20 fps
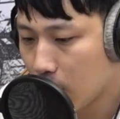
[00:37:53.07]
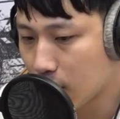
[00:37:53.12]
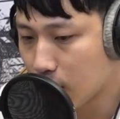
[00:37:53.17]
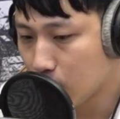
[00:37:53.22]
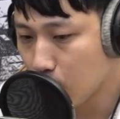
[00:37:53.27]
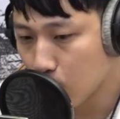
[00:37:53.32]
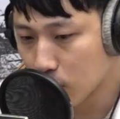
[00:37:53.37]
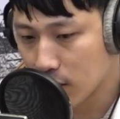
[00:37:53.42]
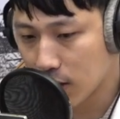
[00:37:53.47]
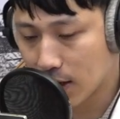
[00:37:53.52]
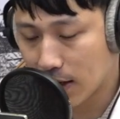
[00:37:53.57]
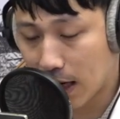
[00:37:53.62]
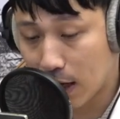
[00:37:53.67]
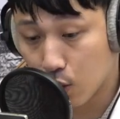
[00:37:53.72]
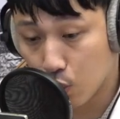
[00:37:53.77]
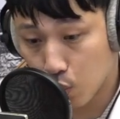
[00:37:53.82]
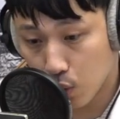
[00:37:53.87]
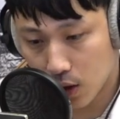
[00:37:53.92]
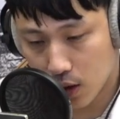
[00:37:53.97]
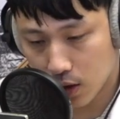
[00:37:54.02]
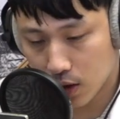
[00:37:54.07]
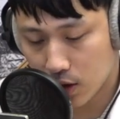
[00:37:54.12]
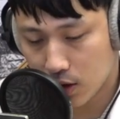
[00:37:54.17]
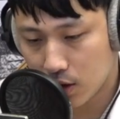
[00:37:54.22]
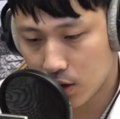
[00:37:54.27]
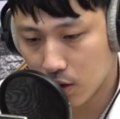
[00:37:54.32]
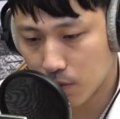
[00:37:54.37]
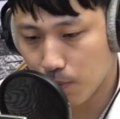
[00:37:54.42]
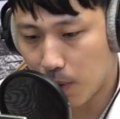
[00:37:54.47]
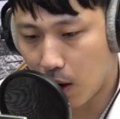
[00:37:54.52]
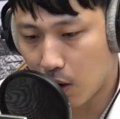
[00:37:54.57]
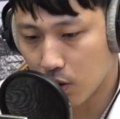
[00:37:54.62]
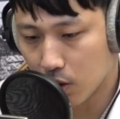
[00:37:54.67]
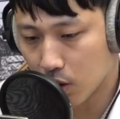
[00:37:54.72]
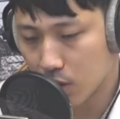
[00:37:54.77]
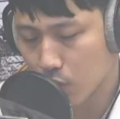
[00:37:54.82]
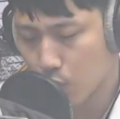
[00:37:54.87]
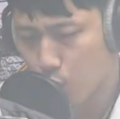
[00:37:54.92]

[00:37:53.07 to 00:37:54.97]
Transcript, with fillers: 究竟该如何自保呢？